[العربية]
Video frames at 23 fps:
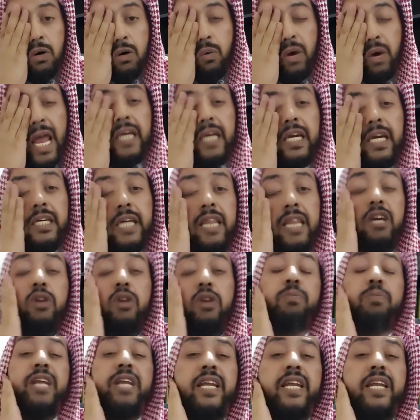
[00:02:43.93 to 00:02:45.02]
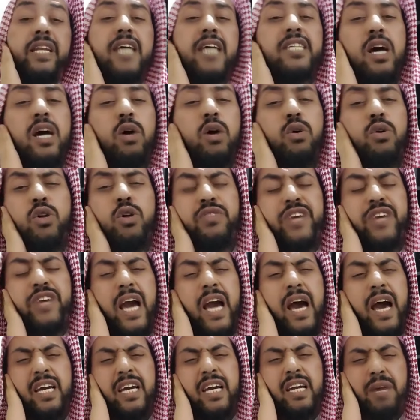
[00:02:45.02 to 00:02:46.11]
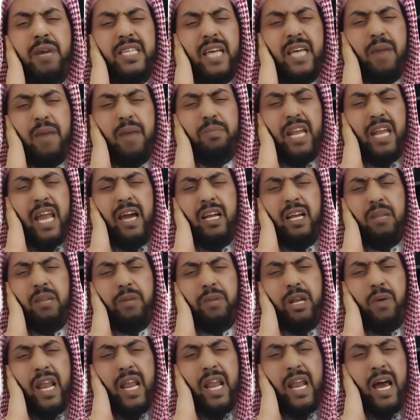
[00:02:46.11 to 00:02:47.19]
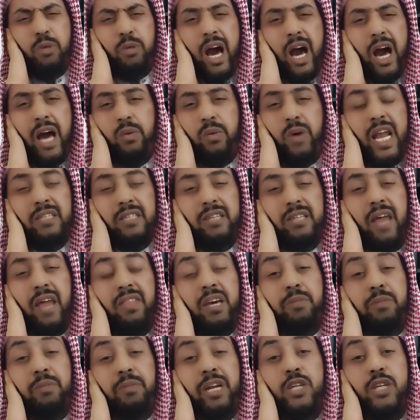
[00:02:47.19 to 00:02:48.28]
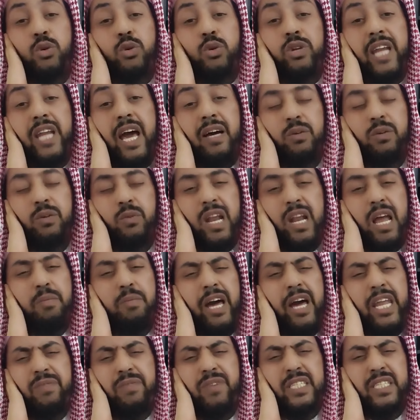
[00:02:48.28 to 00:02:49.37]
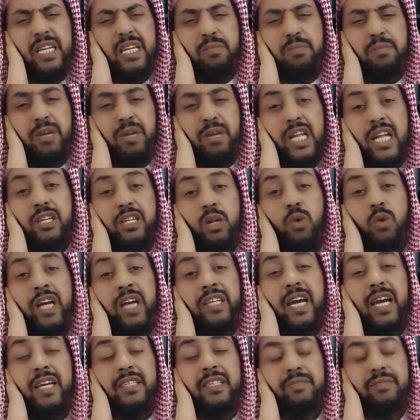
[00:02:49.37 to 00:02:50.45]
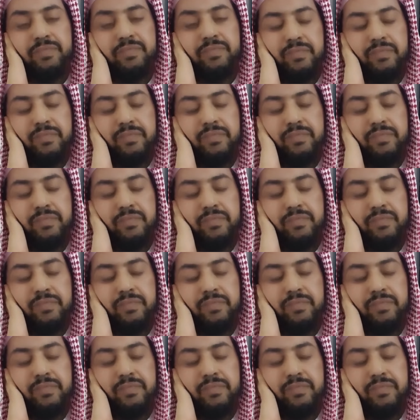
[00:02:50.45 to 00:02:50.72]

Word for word: ولكن كثير من الناس يخوض في هذه المسألة بلا علم ولا برهان ولا تعظيم للسنة ولا معرفة لمنزلة الوحيين